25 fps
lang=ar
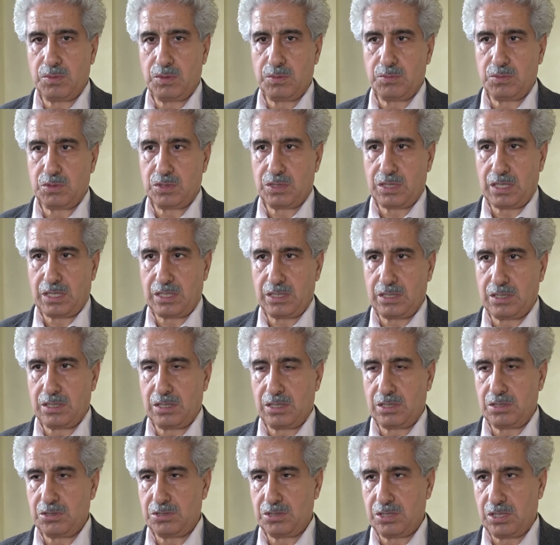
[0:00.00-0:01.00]

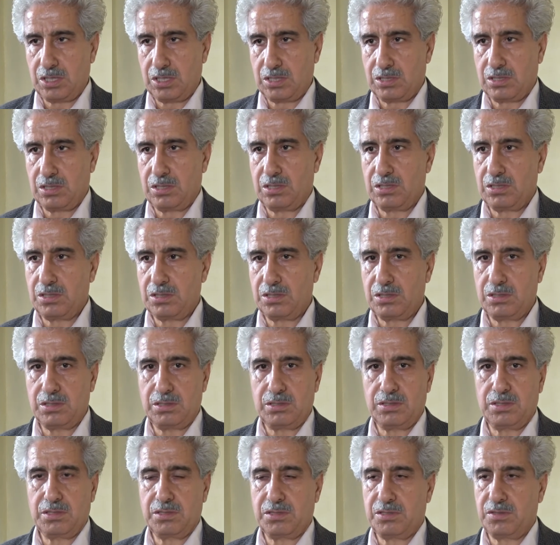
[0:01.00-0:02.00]
المتحدة لجهة
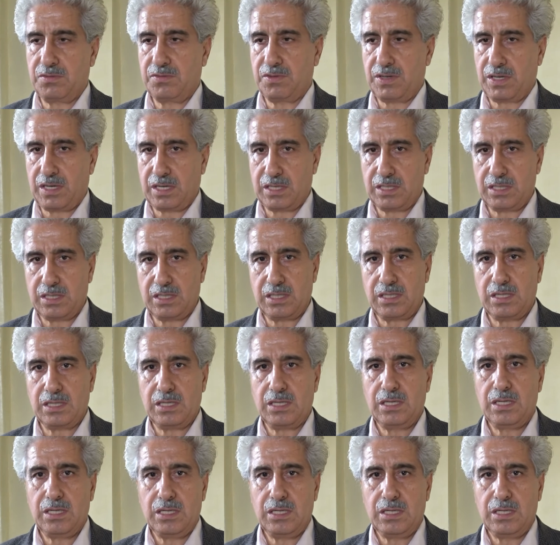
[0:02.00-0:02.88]
الاتفاقية